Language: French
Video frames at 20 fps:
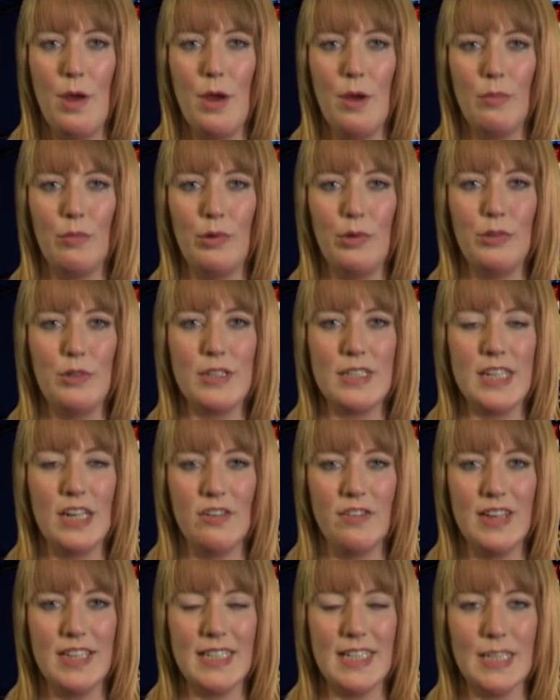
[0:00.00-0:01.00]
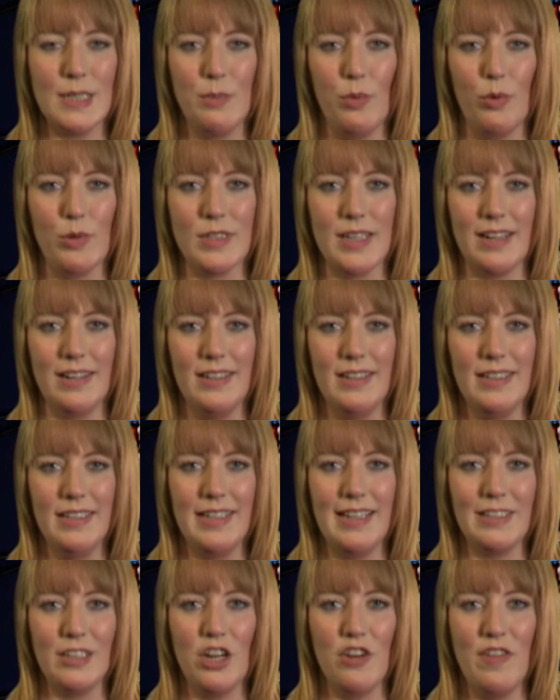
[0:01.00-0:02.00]
Plus de 120 exposants et
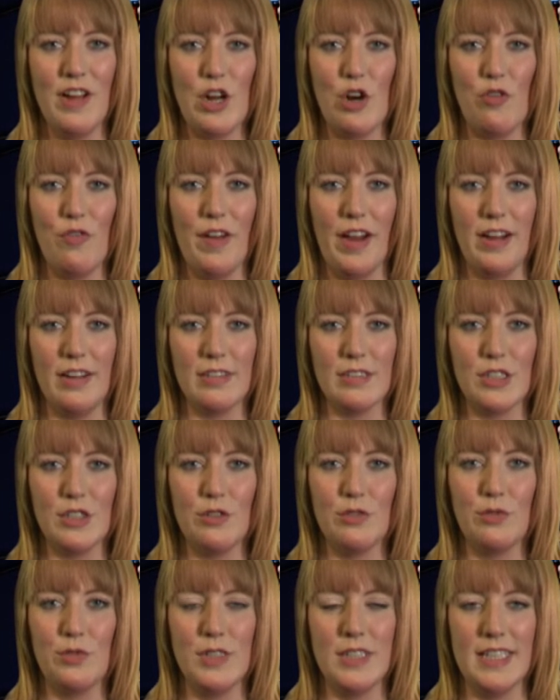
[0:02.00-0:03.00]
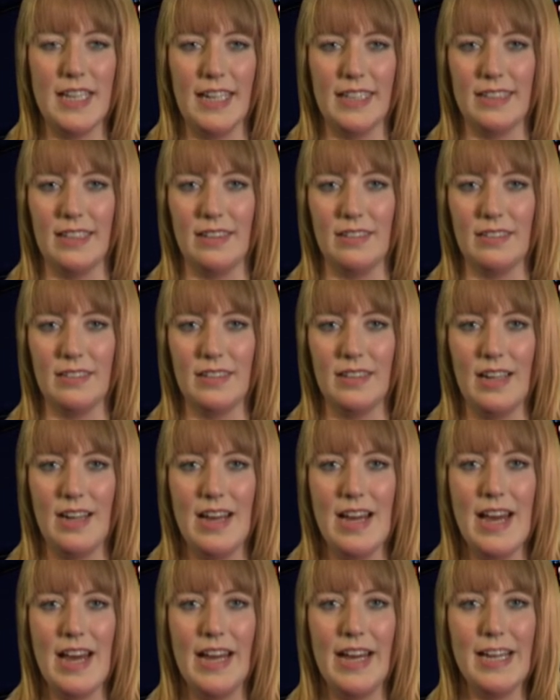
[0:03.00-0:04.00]
80 conférences vous y attendent.
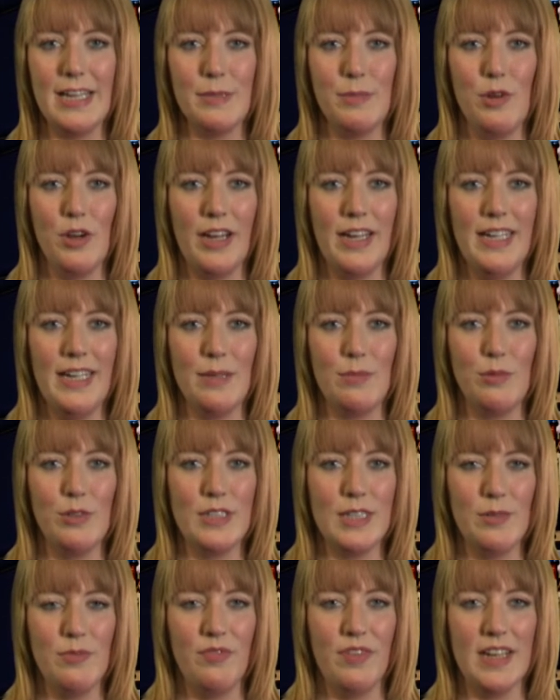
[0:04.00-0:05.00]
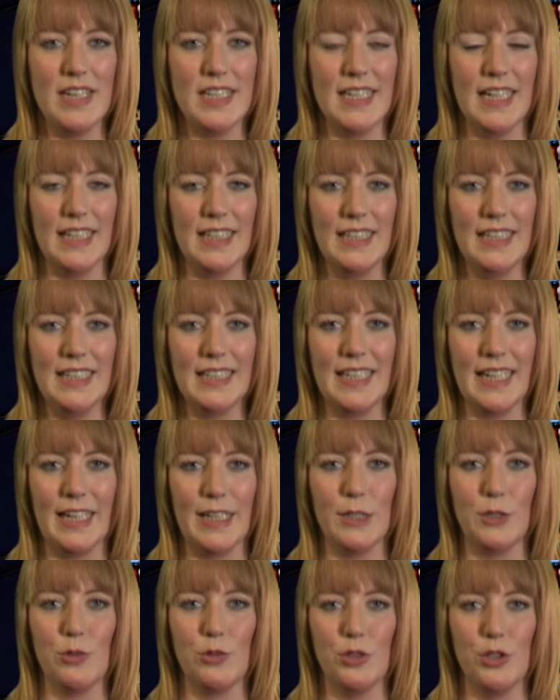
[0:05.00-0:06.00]
Explorez les multiples facettes des
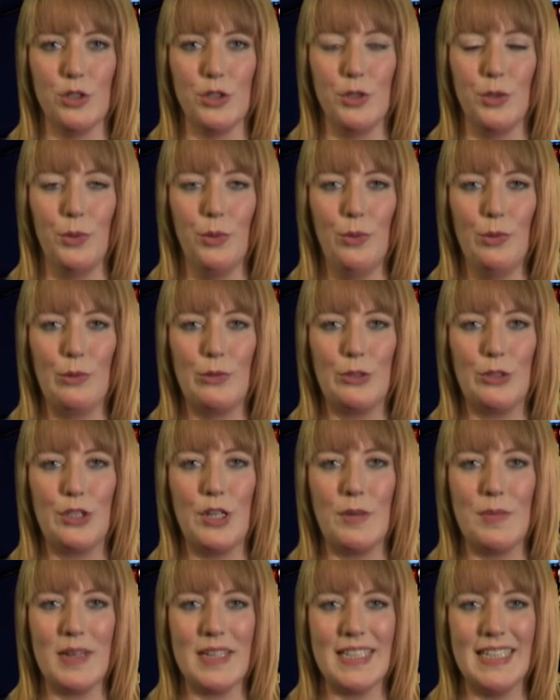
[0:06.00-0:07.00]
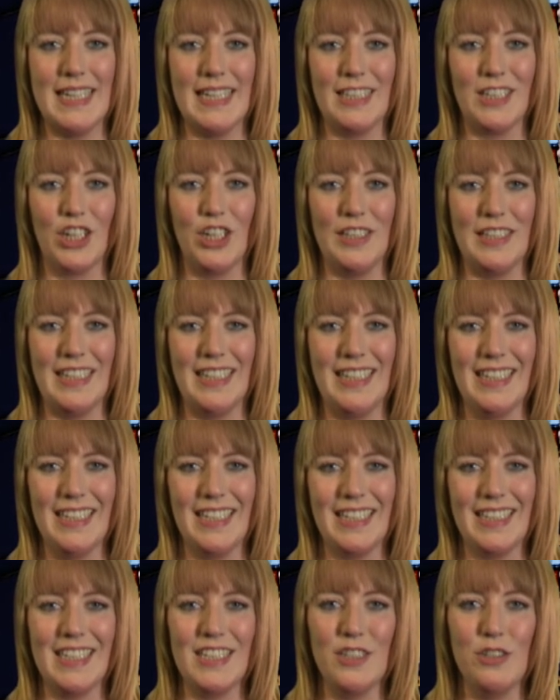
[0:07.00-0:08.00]
réseaux sociaux, du commerce électronique,
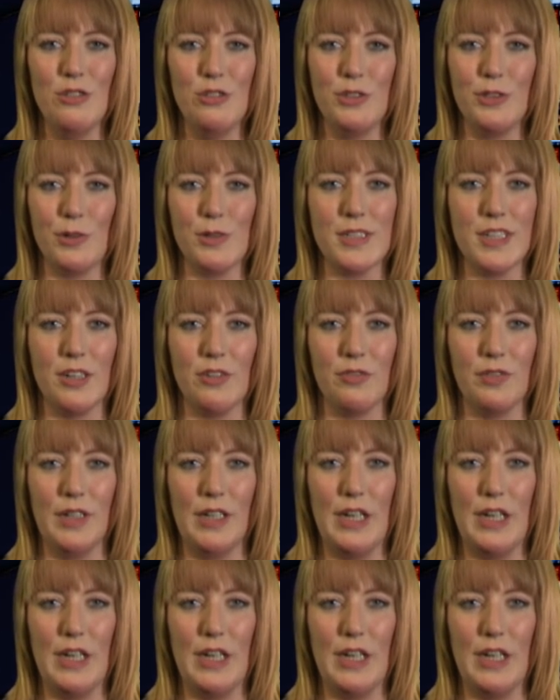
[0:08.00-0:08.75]
des solutions sans fil,